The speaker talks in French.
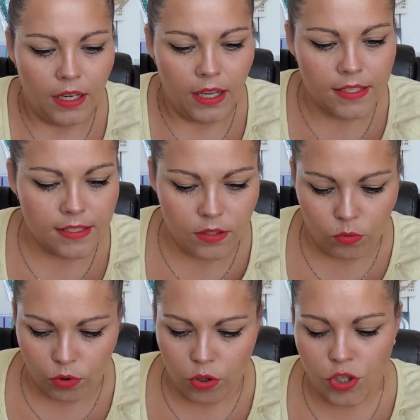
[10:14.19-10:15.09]
Là, ici,
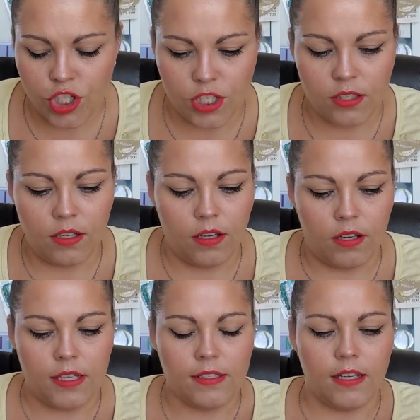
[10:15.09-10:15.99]
donc le jean,
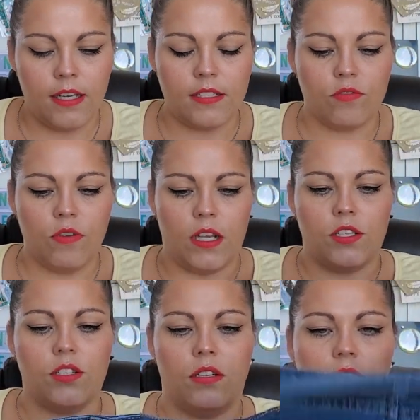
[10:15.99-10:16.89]
est-ce qu'il est
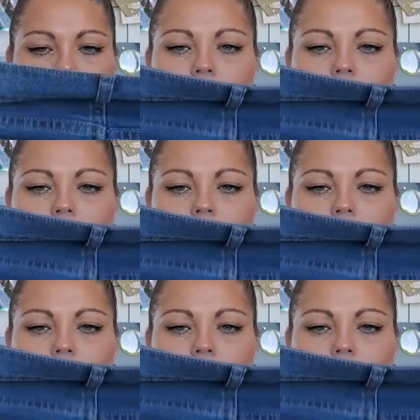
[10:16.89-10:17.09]
stretch